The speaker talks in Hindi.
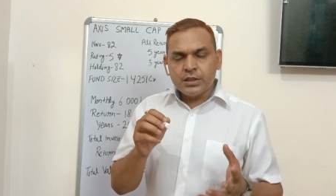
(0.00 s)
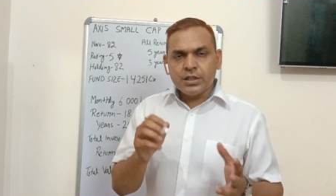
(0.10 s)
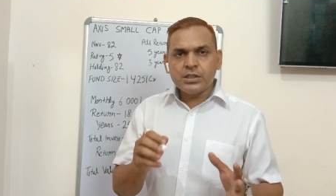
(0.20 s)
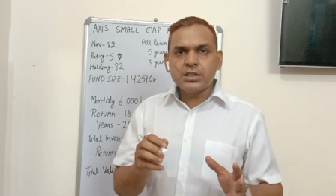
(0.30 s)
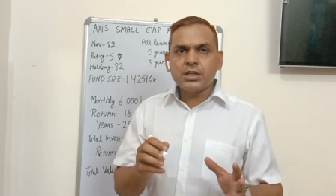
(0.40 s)

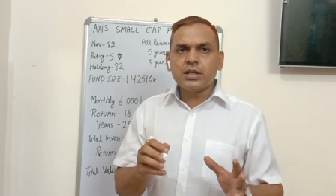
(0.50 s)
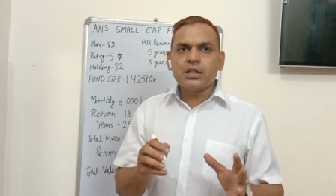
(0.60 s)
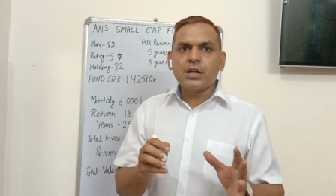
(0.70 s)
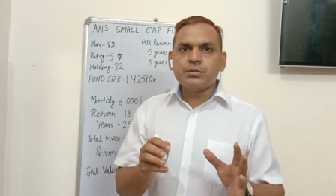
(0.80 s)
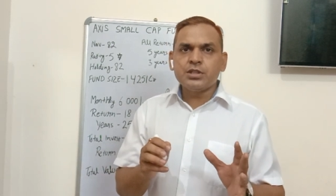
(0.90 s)
दस अगर
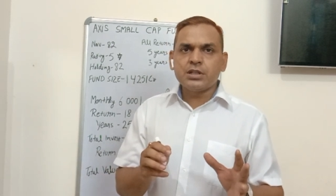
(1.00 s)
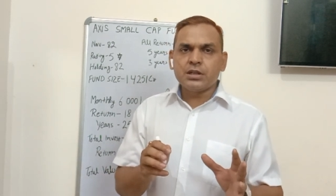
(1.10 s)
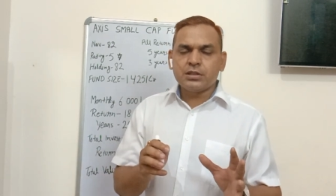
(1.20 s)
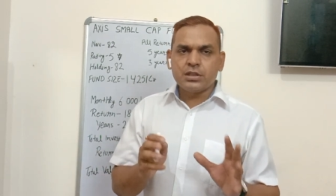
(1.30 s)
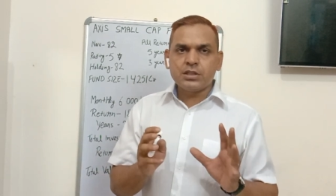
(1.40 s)
ग्राम
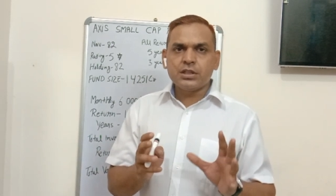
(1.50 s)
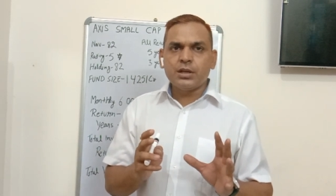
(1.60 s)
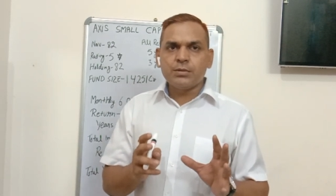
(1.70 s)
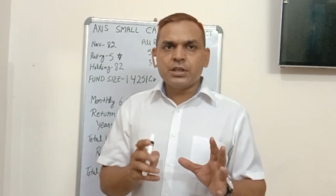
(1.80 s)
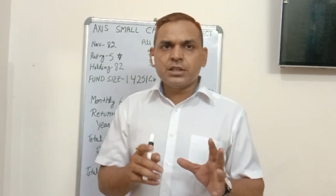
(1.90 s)
सिक्के दस
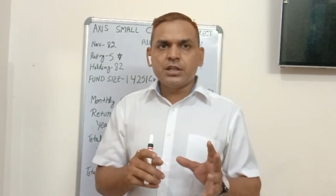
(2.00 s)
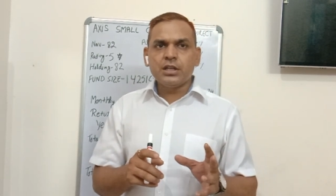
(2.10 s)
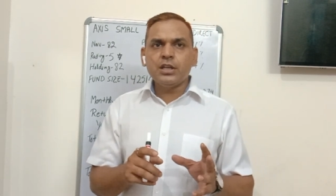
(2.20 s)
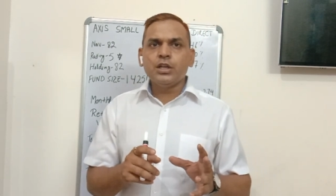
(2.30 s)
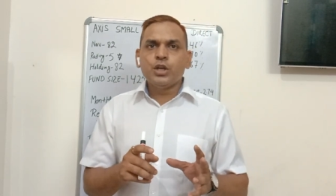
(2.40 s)
ग्राम खरीदेंगे